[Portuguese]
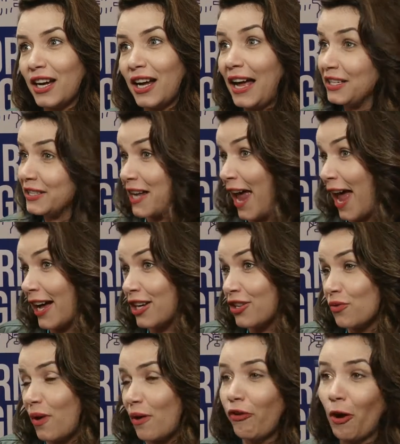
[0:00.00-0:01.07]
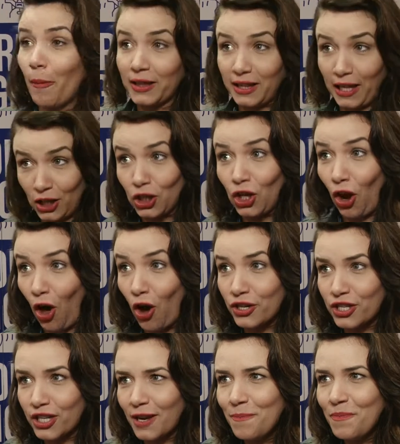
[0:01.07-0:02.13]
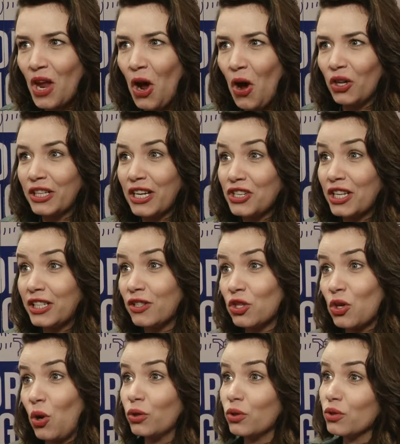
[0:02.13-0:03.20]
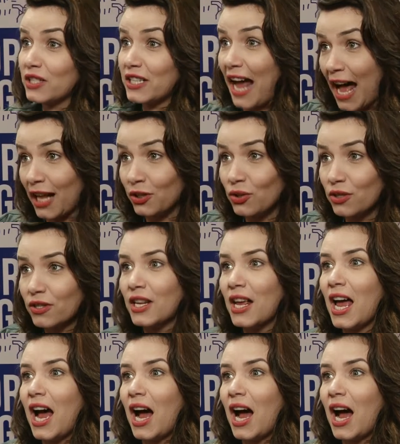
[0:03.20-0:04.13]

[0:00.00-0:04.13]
às cegas de uma forma tecnológica, onde a gente esconde os dados,